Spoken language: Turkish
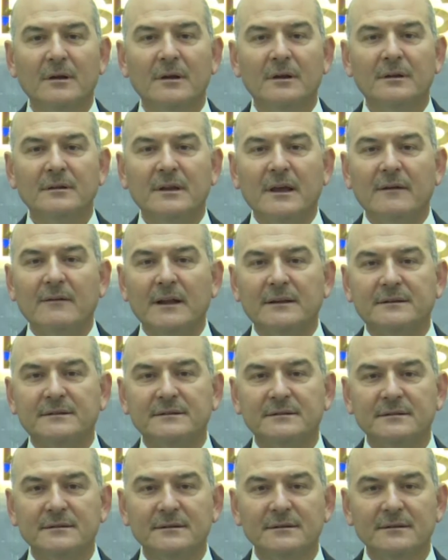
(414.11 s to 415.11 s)

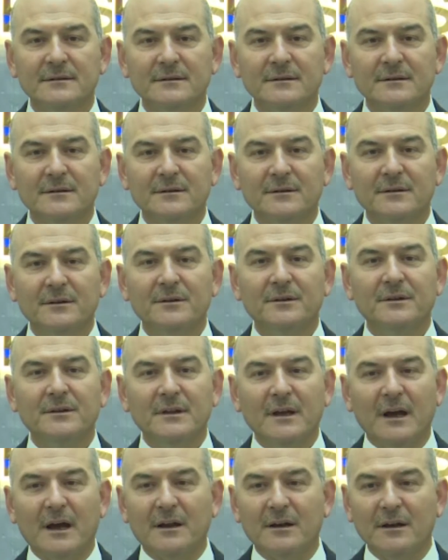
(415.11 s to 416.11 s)
Devlet
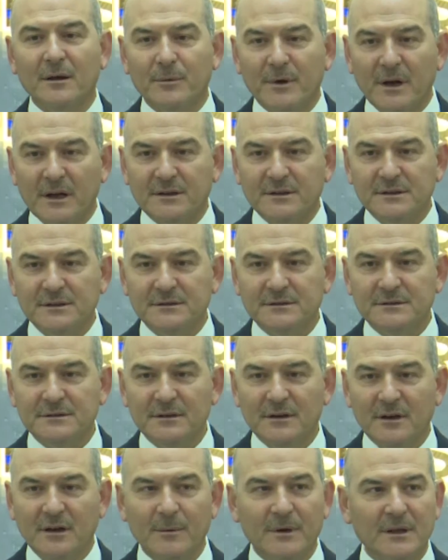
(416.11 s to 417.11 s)
yarına bırakır
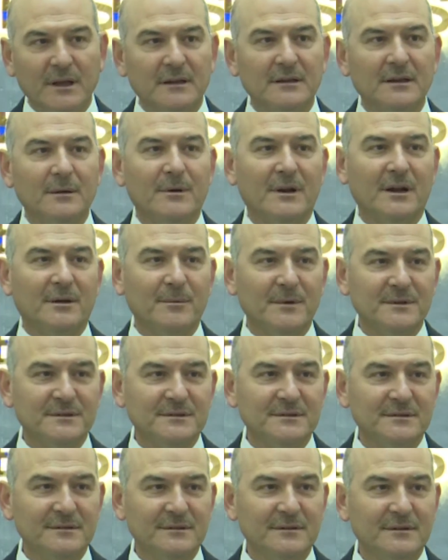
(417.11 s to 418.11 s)
ama yanına
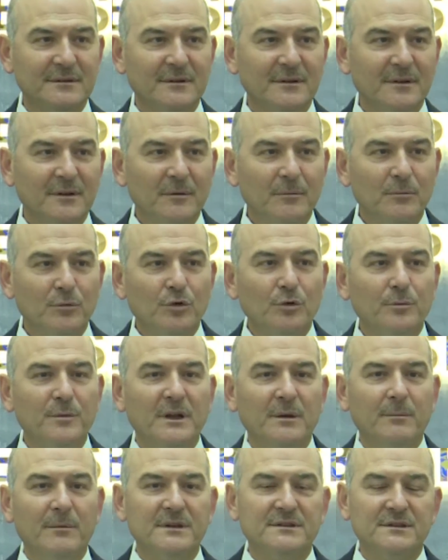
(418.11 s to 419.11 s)
bırakmaz. Bunun
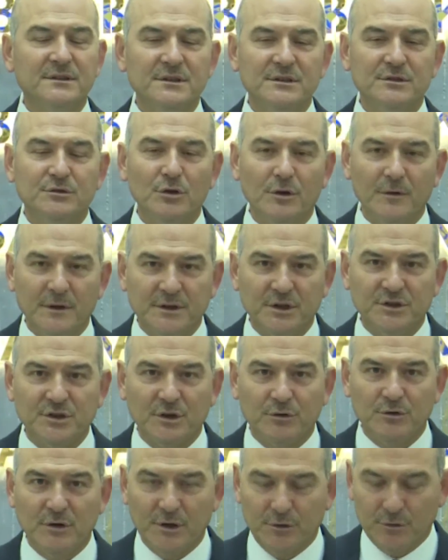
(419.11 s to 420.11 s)
bilinmesini istiyor ve
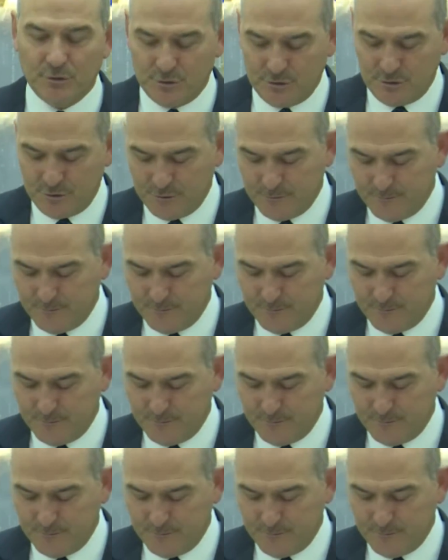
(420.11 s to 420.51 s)
teşekkür ediyoruz.